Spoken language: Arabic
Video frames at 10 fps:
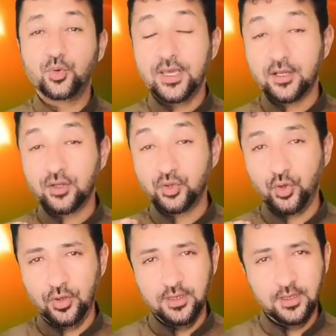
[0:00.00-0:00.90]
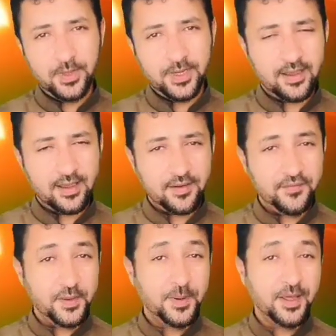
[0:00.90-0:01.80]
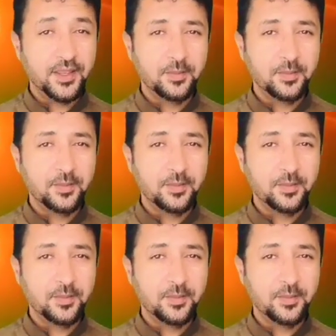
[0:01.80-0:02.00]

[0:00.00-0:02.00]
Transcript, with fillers: هناك شح للمرعى في بعض